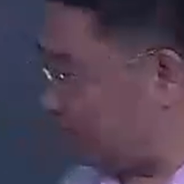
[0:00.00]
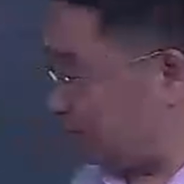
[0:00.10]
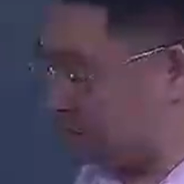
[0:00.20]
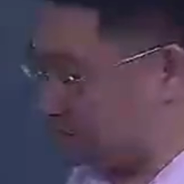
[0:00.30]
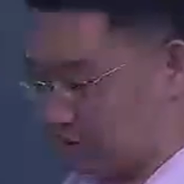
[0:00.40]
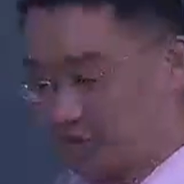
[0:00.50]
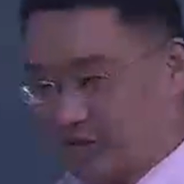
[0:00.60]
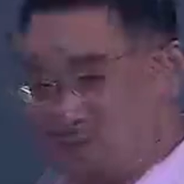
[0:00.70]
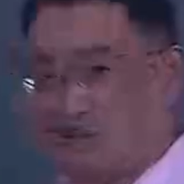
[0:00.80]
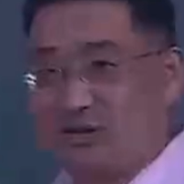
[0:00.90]
呢，有
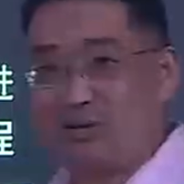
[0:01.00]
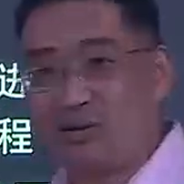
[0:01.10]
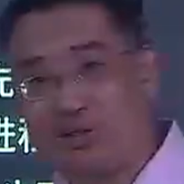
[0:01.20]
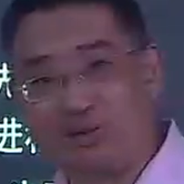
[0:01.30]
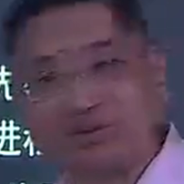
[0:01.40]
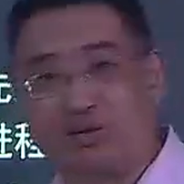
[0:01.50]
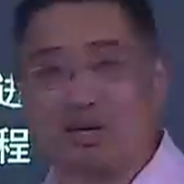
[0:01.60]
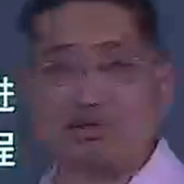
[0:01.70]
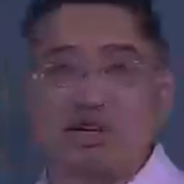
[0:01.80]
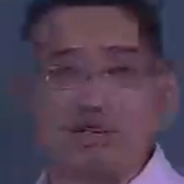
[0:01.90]
的时候是给出来其中
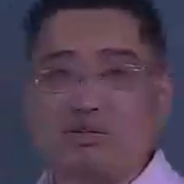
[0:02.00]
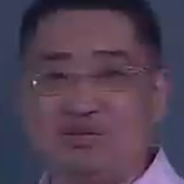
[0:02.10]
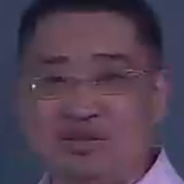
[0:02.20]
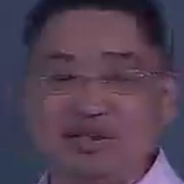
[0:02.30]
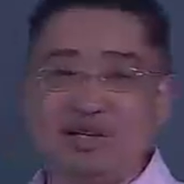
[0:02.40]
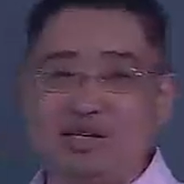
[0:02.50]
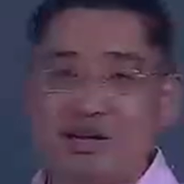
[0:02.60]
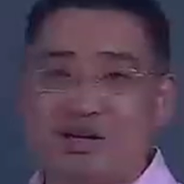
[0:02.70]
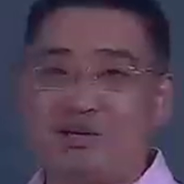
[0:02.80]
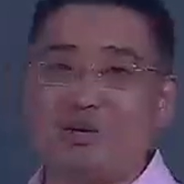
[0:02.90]
的一个、两个或者
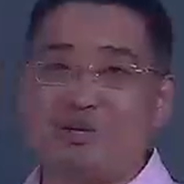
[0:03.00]
多个。